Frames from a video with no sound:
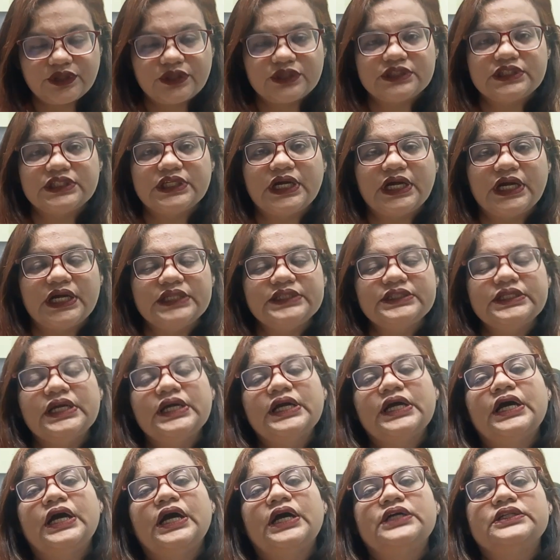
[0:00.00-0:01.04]
অর্থাৎ
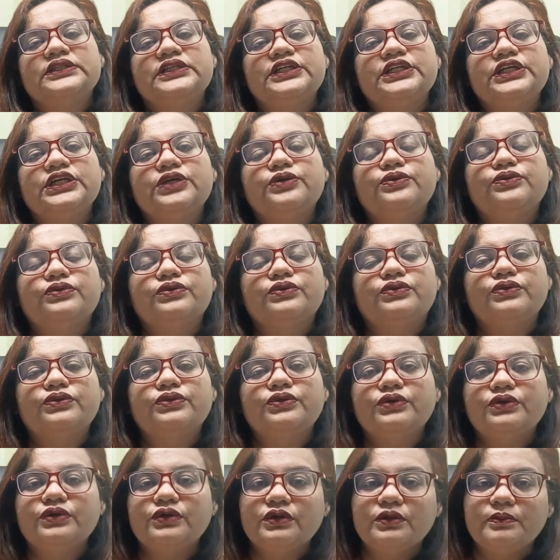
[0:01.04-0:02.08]
তিনি
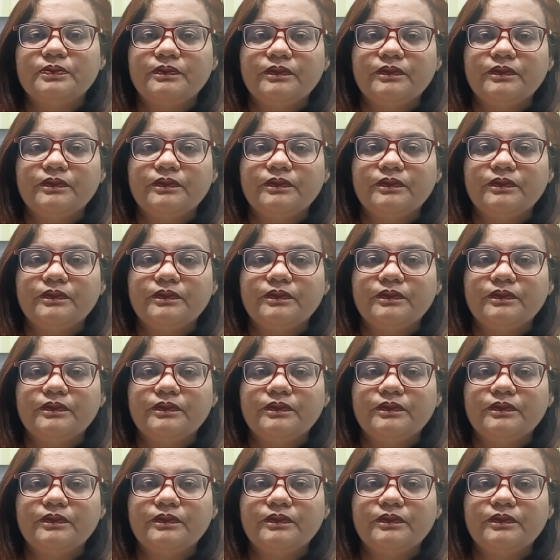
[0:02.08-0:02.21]
কোনো